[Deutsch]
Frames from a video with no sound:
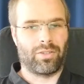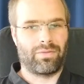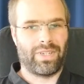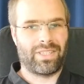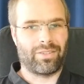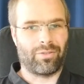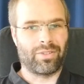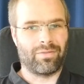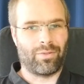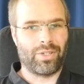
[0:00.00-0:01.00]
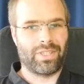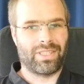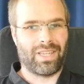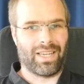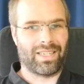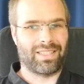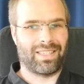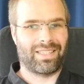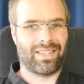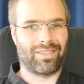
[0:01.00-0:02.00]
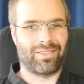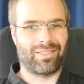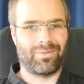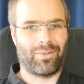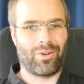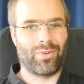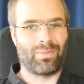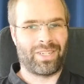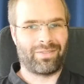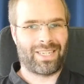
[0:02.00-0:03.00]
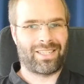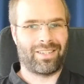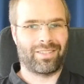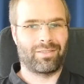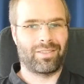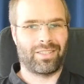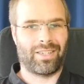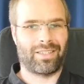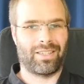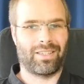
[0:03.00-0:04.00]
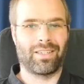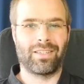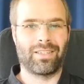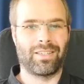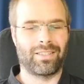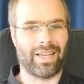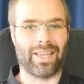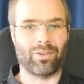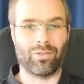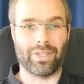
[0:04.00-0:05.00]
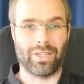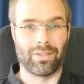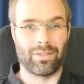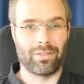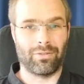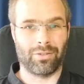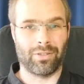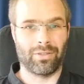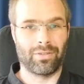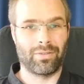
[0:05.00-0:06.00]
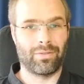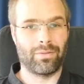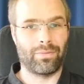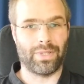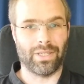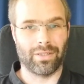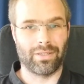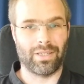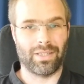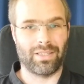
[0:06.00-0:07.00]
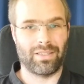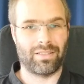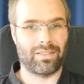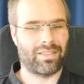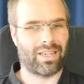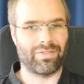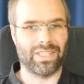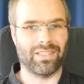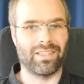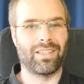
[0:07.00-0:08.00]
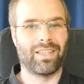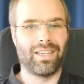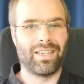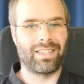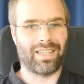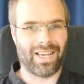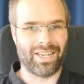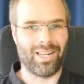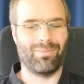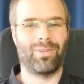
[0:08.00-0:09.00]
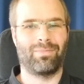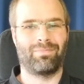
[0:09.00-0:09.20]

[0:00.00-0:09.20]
aus welchen Gründen wollte ich eigentlich dann zum Vollformat wechseln? Ich hatte drei Gründe oder vier, sagen wir dreieinhalb.